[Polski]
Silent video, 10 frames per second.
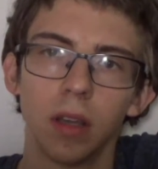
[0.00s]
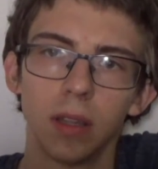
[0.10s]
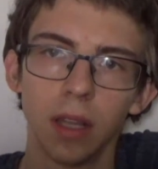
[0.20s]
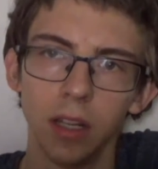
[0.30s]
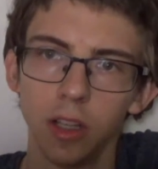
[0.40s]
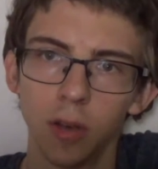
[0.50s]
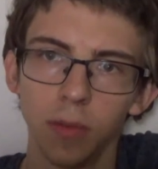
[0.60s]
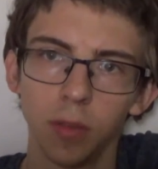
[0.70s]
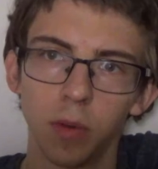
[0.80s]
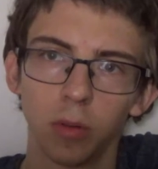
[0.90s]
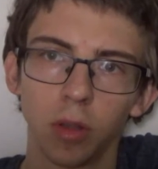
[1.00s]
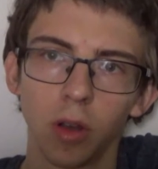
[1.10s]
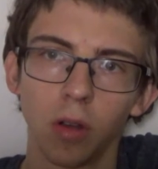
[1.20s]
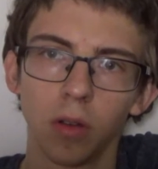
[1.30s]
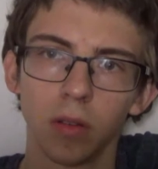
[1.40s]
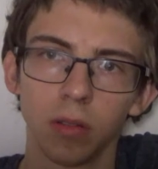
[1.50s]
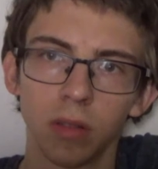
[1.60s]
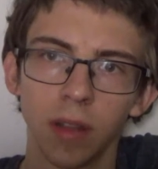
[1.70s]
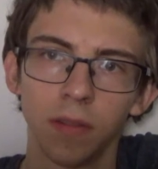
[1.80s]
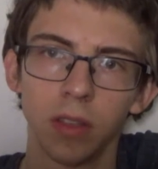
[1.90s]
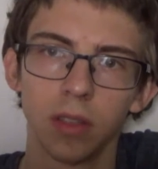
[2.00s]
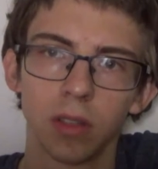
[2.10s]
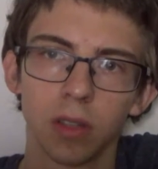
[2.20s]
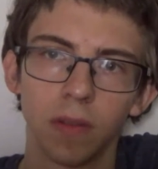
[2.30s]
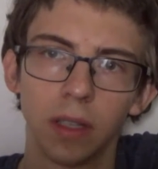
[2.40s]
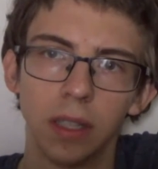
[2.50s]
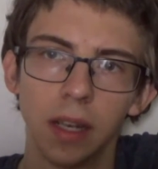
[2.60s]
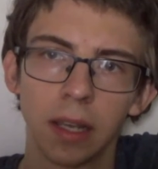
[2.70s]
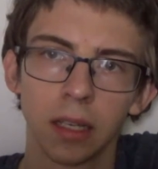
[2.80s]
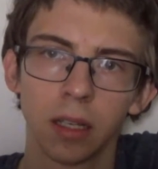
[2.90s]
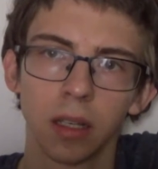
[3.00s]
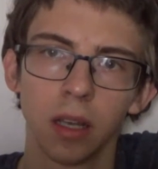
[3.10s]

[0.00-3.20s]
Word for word: Talidomid był to dawniej stosowany lek.